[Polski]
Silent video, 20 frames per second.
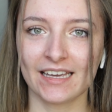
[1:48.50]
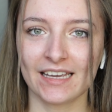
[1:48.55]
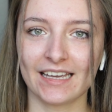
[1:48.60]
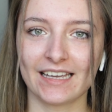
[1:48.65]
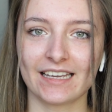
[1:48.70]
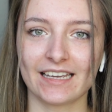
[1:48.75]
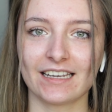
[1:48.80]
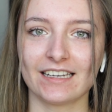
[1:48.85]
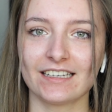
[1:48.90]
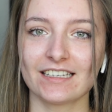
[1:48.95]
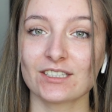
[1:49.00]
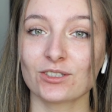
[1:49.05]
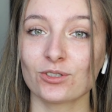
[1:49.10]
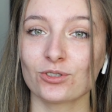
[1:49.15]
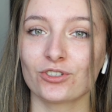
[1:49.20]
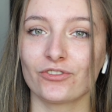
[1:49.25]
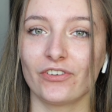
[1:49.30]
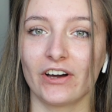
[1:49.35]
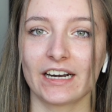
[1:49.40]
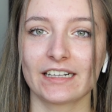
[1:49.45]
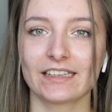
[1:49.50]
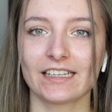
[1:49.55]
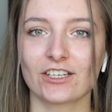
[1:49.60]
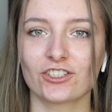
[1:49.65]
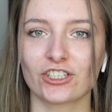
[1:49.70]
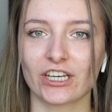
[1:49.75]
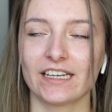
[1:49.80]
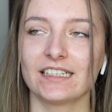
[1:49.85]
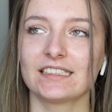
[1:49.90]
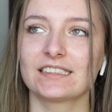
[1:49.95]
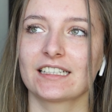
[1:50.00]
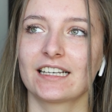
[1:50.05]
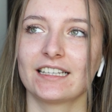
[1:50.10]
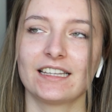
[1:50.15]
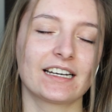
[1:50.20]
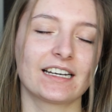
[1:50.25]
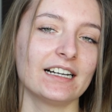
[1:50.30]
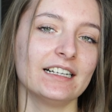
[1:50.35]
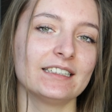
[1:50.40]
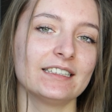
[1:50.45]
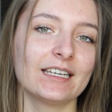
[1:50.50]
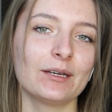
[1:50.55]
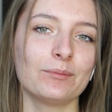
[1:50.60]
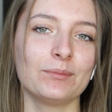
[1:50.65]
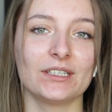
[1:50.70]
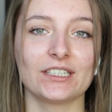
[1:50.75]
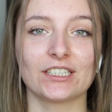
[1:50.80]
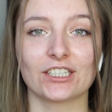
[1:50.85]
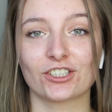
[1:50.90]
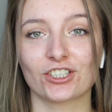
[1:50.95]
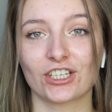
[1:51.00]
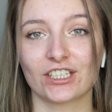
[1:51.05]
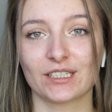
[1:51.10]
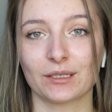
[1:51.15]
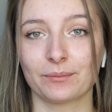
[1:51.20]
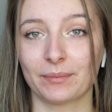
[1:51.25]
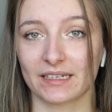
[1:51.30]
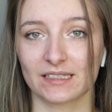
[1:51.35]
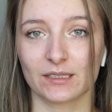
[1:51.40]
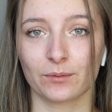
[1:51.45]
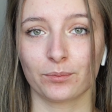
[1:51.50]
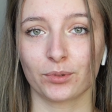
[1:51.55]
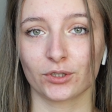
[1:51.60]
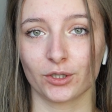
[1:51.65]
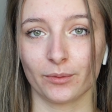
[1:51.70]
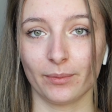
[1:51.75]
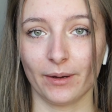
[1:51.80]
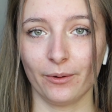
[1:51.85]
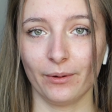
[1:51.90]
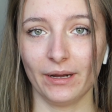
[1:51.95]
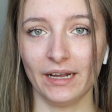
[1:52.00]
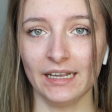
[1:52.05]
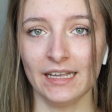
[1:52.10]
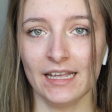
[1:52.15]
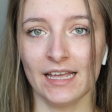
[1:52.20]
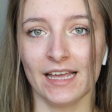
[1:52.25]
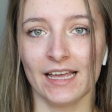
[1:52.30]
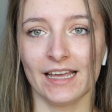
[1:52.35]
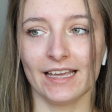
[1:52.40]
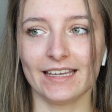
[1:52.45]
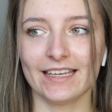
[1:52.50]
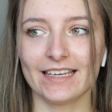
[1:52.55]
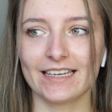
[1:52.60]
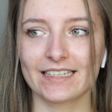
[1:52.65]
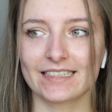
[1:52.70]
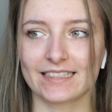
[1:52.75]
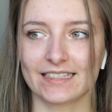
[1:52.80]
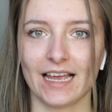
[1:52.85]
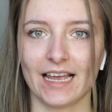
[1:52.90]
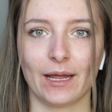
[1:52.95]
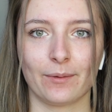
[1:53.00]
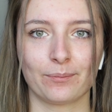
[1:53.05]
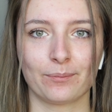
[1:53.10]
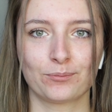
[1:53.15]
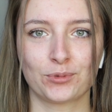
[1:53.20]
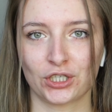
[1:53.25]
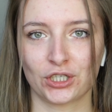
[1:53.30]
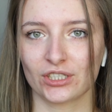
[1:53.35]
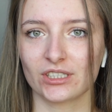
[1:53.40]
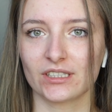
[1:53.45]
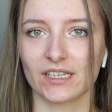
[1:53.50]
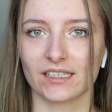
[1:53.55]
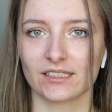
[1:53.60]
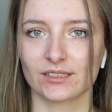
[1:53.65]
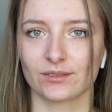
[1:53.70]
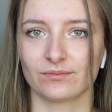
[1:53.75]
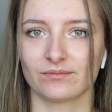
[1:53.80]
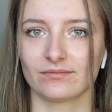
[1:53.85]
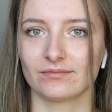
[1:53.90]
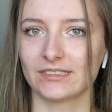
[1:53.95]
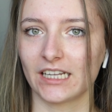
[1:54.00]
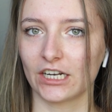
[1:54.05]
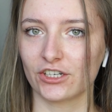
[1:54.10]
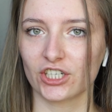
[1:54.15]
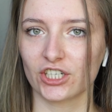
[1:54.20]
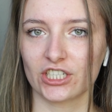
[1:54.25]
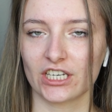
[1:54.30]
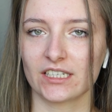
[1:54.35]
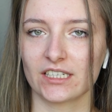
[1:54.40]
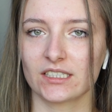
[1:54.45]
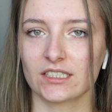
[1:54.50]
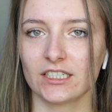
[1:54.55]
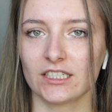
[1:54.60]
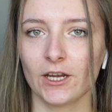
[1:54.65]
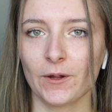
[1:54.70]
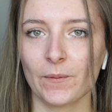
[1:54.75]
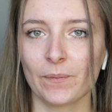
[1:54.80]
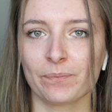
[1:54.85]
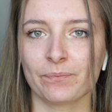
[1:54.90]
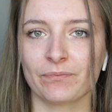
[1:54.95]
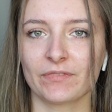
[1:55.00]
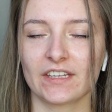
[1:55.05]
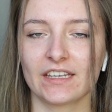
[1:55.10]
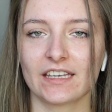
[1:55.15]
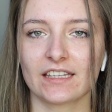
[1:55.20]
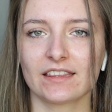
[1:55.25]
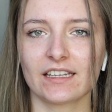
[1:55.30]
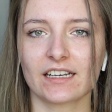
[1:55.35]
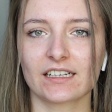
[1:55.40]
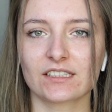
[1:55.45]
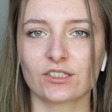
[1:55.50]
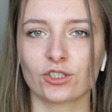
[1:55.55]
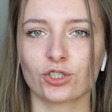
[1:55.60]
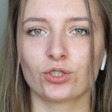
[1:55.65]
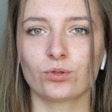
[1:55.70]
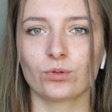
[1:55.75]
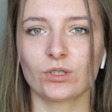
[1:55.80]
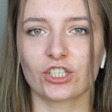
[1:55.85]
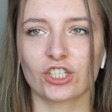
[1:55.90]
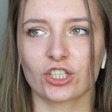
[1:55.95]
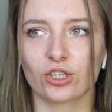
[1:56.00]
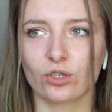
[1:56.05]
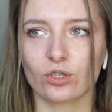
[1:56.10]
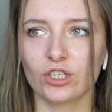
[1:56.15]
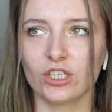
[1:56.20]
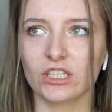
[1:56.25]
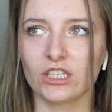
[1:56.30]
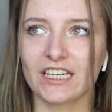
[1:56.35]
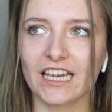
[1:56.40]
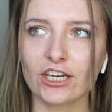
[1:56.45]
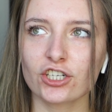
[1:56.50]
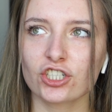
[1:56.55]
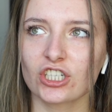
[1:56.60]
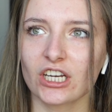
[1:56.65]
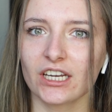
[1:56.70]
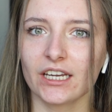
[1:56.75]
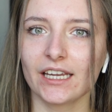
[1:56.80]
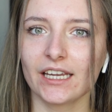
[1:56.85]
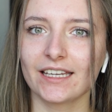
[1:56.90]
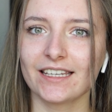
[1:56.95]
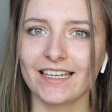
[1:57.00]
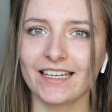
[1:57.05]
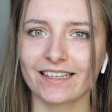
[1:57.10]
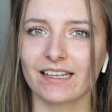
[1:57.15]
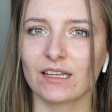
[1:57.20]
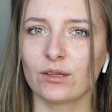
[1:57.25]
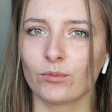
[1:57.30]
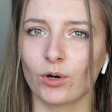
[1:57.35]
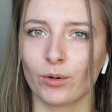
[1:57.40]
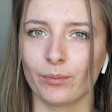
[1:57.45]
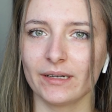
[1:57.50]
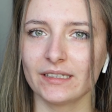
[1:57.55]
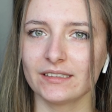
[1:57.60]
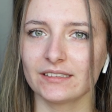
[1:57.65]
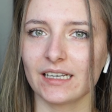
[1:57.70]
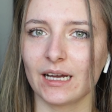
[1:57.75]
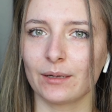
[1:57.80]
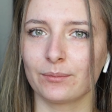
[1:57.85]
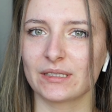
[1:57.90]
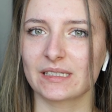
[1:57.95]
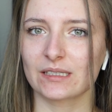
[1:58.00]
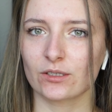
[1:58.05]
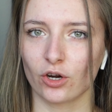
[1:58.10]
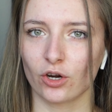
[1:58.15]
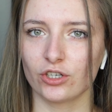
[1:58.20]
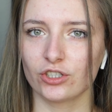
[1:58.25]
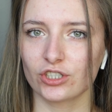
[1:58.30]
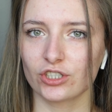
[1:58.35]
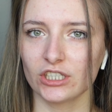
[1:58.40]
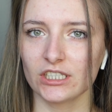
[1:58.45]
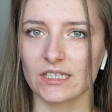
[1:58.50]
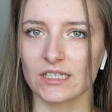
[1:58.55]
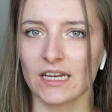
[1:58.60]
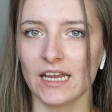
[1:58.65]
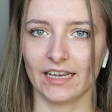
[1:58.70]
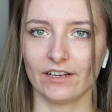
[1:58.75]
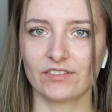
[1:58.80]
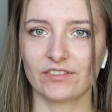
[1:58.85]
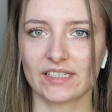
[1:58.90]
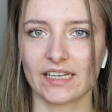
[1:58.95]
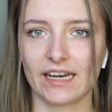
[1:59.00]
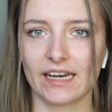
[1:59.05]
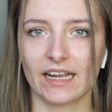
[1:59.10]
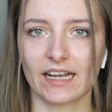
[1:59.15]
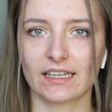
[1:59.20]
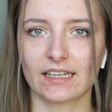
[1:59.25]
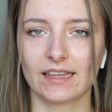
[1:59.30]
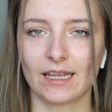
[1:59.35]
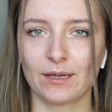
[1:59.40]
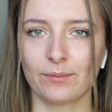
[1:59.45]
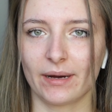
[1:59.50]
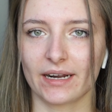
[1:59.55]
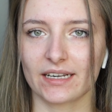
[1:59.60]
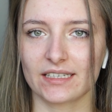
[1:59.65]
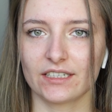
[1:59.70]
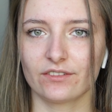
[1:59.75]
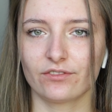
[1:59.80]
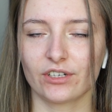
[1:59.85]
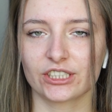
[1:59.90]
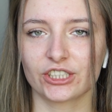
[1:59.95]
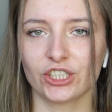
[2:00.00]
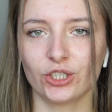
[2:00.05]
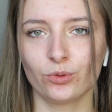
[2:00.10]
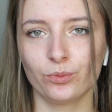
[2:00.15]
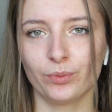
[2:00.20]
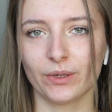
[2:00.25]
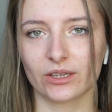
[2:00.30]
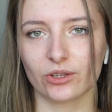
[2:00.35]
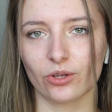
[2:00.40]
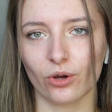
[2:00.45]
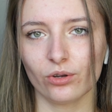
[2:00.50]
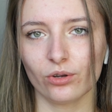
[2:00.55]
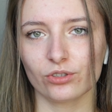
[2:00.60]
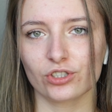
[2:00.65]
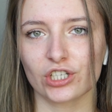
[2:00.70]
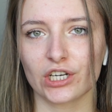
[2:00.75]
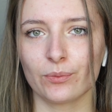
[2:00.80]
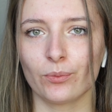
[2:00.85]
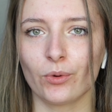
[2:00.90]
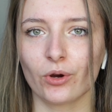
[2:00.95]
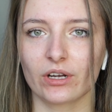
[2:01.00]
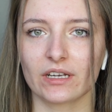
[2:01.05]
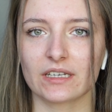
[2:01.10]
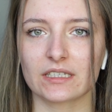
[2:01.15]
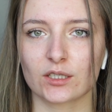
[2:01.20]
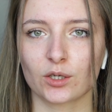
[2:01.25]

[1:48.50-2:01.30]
E, jest to czwarta część. Generalnie mi się trzecia bardzo podobała i chcę przeczytać dalsze części. Jednak coś czuję, że to jeszcze nie ten moment, aby skończyć. Ja w seriach najbardziej właśnie lubię to, że mogę